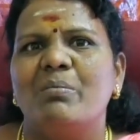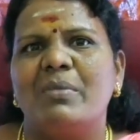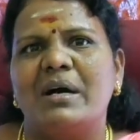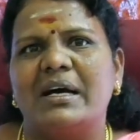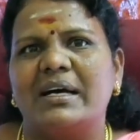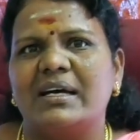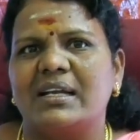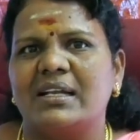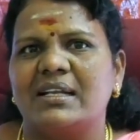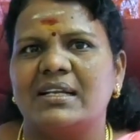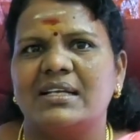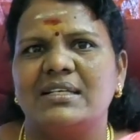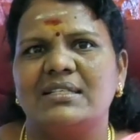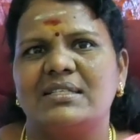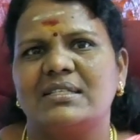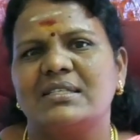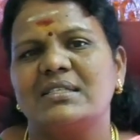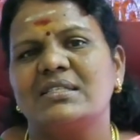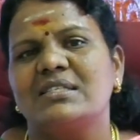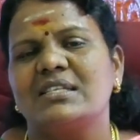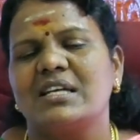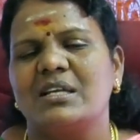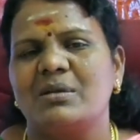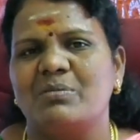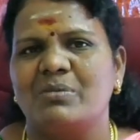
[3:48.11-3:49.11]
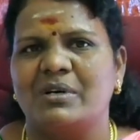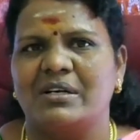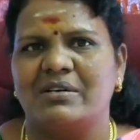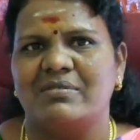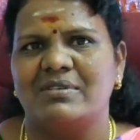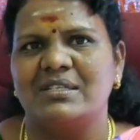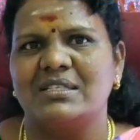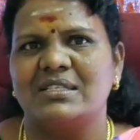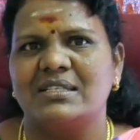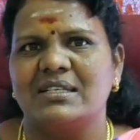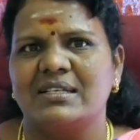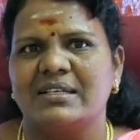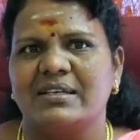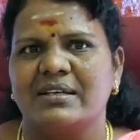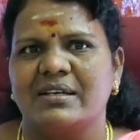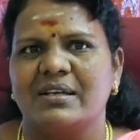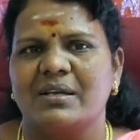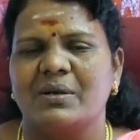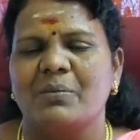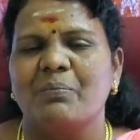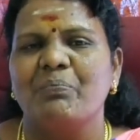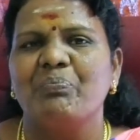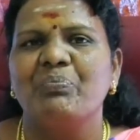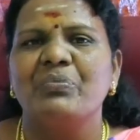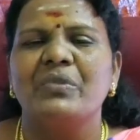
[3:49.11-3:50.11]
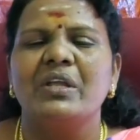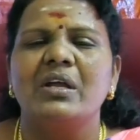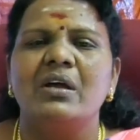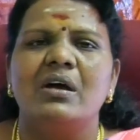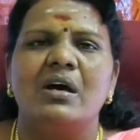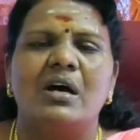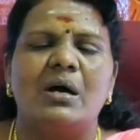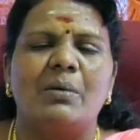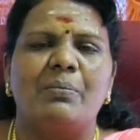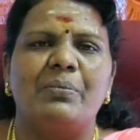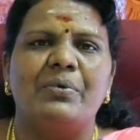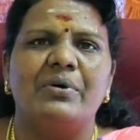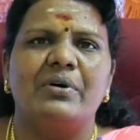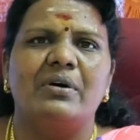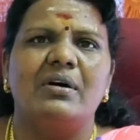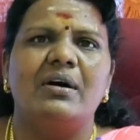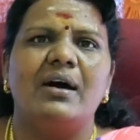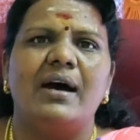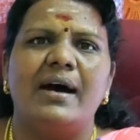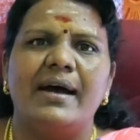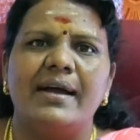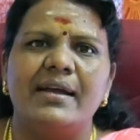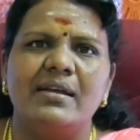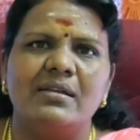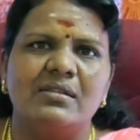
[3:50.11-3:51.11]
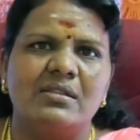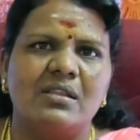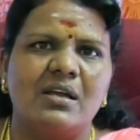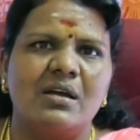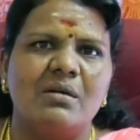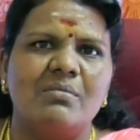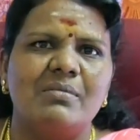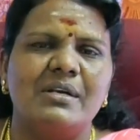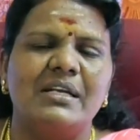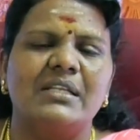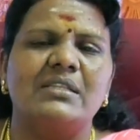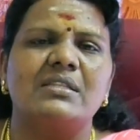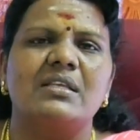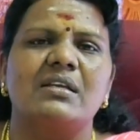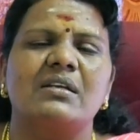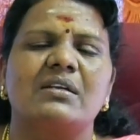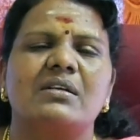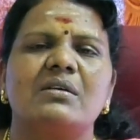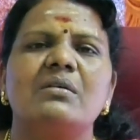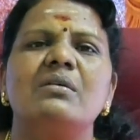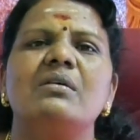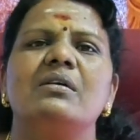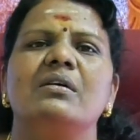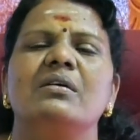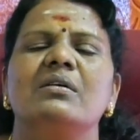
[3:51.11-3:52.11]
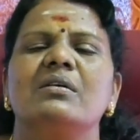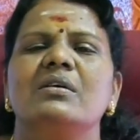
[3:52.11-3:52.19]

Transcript: மகர ராசிக்கு சனி பகவான் செல்கிறார் அப்போது ஐந்தாம் இடத்திற்கு